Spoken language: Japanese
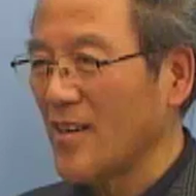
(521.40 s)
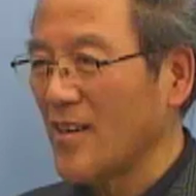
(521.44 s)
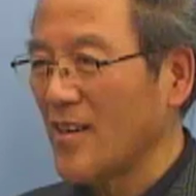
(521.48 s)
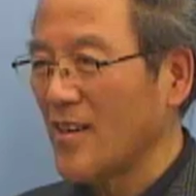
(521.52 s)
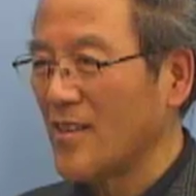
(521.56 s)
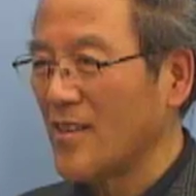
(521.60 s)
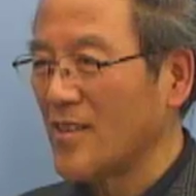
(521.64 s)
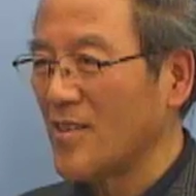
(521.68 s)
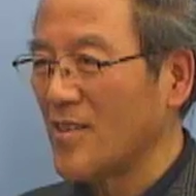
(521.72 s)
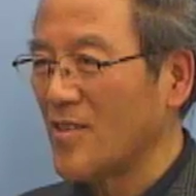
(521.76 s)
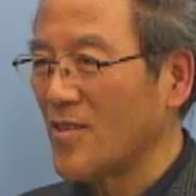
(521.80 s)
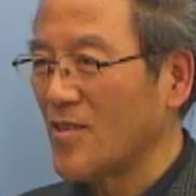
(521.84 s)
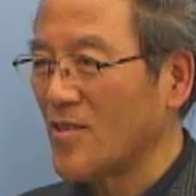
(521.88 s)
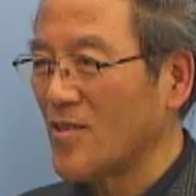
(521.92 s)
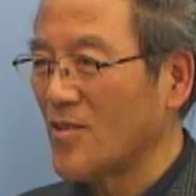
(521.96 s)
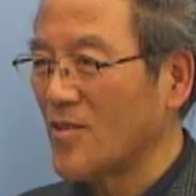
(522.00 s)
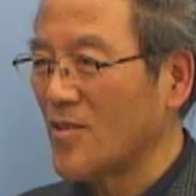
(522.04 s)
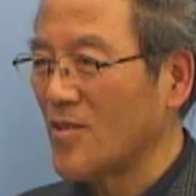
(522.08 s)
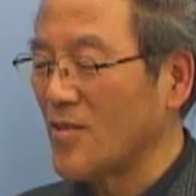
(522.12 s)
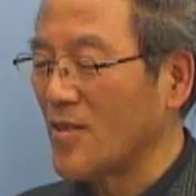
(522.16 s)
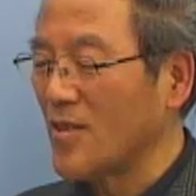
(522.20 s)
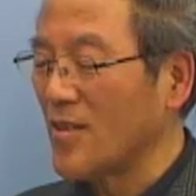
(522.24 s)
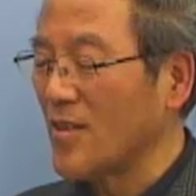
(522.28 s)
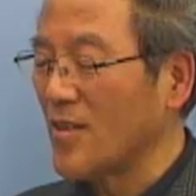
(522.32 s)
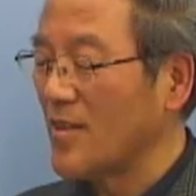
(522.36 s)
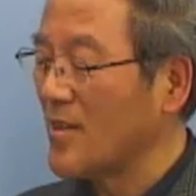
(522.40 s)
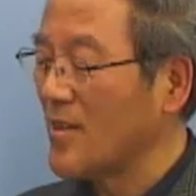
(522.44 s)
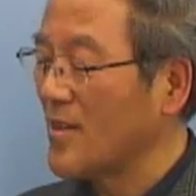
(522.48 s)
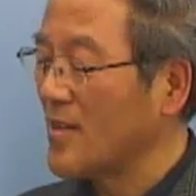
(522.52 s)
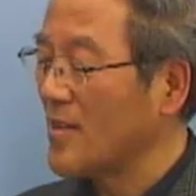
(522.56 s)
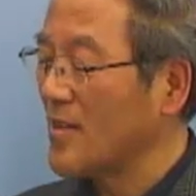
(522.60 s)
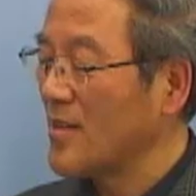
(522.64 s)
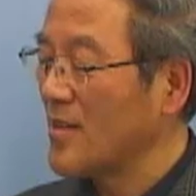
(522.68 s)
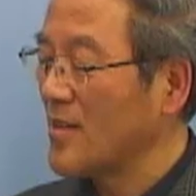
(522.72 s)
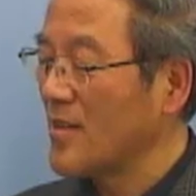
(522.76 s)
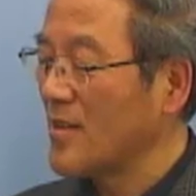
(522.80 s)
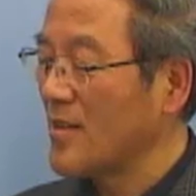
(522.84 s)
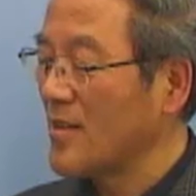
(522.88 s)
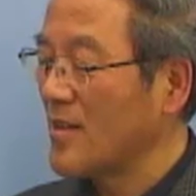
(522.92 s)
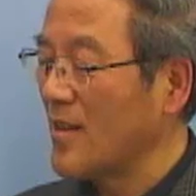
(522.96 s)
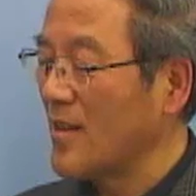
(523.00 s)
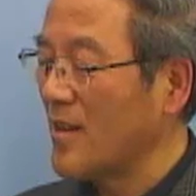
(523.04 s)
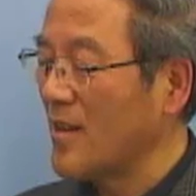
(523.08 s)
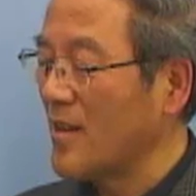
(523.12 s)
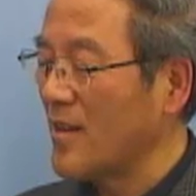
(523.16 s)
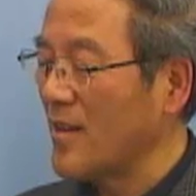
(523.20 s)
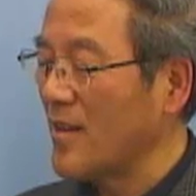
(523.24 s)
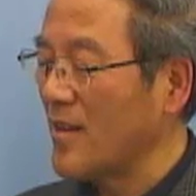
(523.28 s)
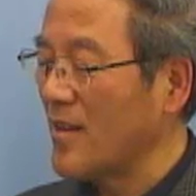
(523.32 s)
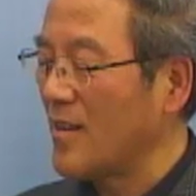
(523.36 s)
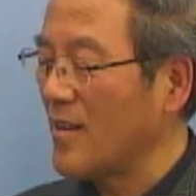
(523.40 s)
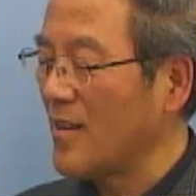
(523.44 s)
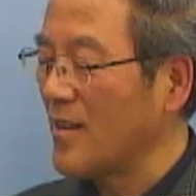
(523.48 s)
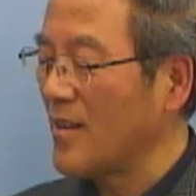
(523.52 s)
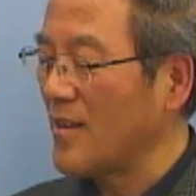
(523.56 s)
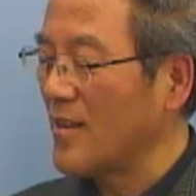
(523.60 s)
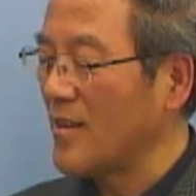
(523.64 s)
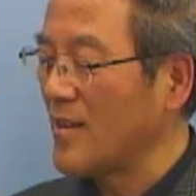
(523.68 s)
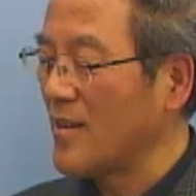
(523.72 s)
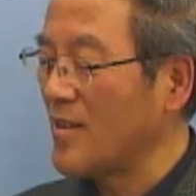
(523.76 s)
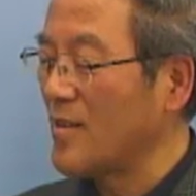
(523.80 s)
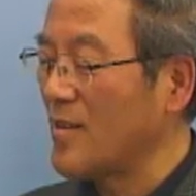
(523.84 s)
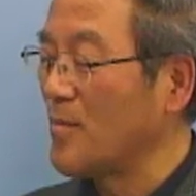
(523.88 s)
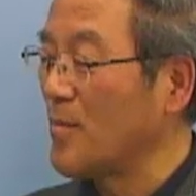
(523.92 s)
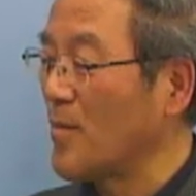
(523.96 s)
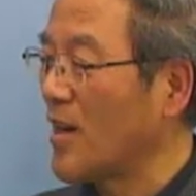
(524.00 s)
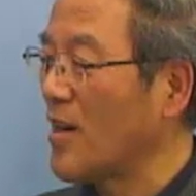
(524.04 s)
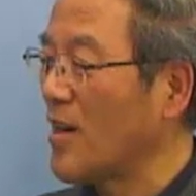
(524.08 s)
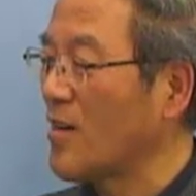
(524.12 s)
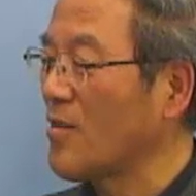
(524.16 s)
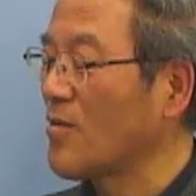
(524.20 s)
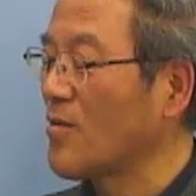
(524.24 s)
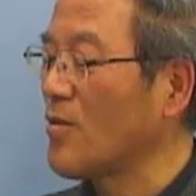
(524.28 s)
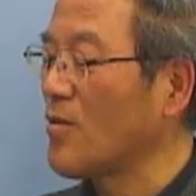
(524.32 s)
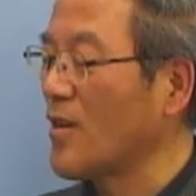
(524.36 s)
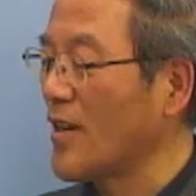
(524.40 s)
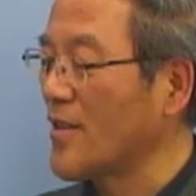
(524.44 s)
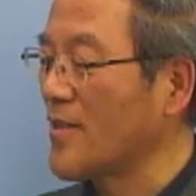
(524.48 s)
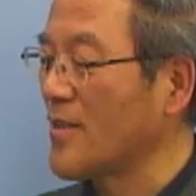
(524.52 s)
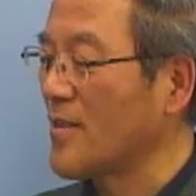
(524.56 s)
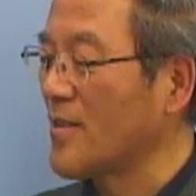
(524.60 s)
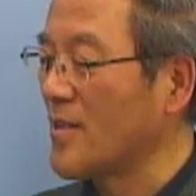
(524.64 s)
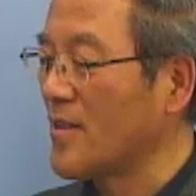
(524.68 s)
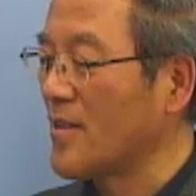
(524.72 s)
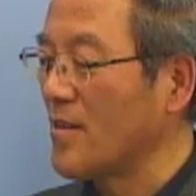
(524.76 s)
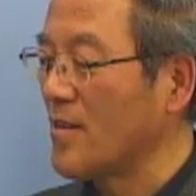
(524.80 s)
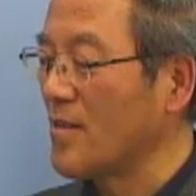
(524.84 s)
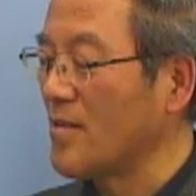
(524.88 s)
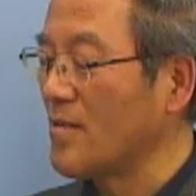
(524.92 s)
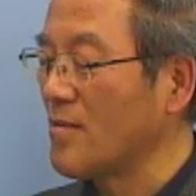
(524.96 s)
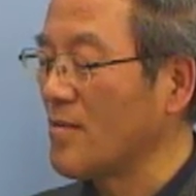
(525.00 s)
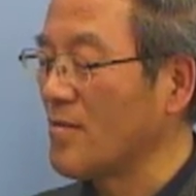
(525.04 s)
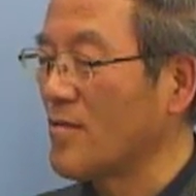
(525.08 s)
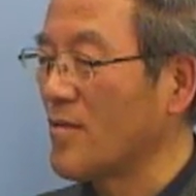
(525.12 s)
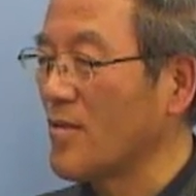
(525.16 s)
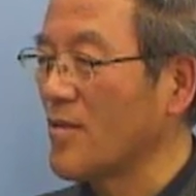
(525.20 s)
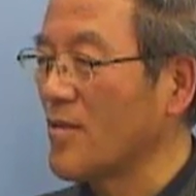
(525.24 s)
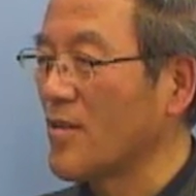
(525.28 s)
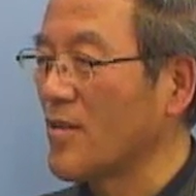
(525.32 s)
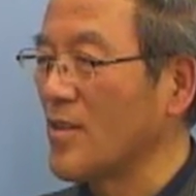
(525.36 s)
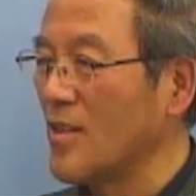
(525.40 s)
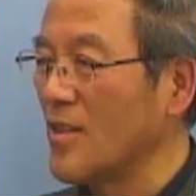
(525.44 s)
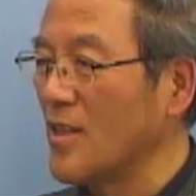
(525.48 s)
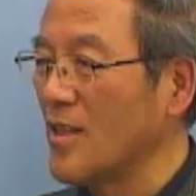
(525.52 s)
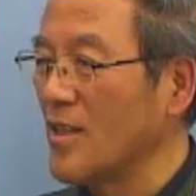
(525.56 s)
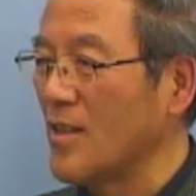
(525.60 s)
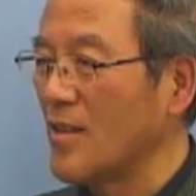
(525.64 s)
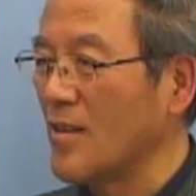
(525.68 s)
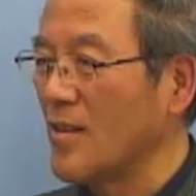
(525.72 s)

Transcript: 兄と一緒に、えー、絵でも描こうかっていう時に、うん